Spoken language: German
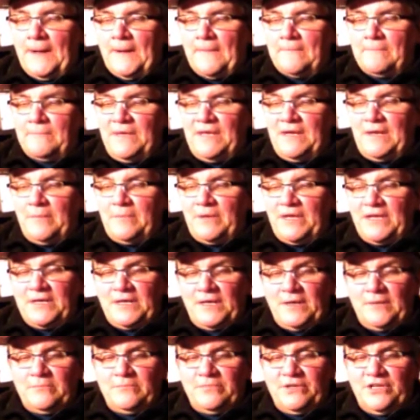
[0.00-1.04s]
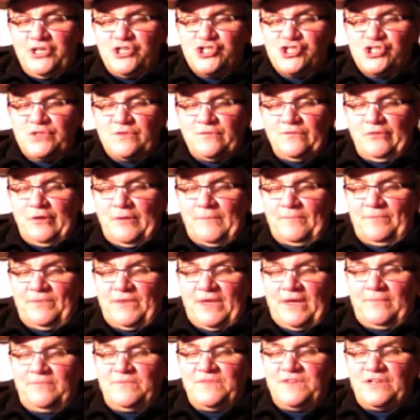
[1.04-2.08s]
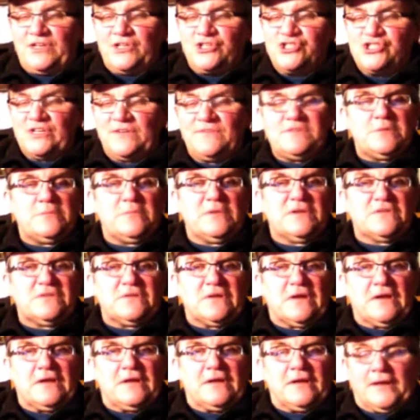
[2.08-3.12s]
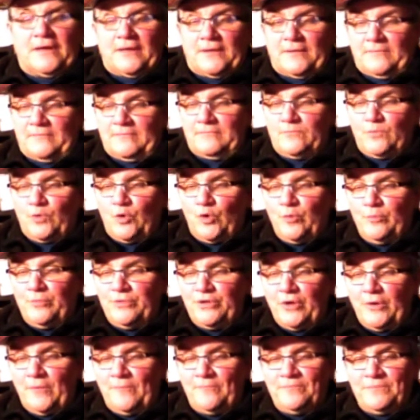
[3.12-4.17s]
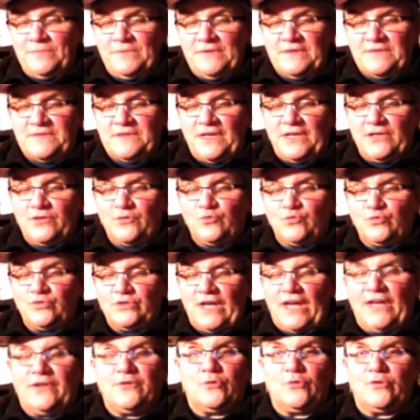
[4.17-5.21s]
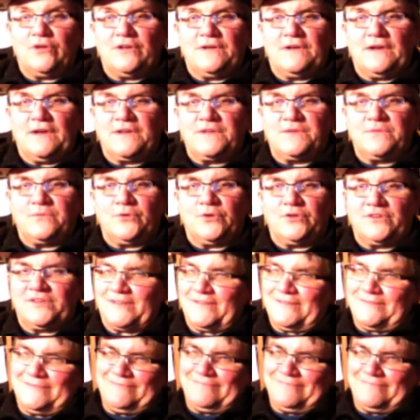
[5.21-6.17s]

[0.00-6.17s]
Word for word: Mitarbeiter im britischen Flottenamt, seinen Chef zum Essen eingeladen. Unbenommen, dass er einen guten Eindruck hinterlassen wollte.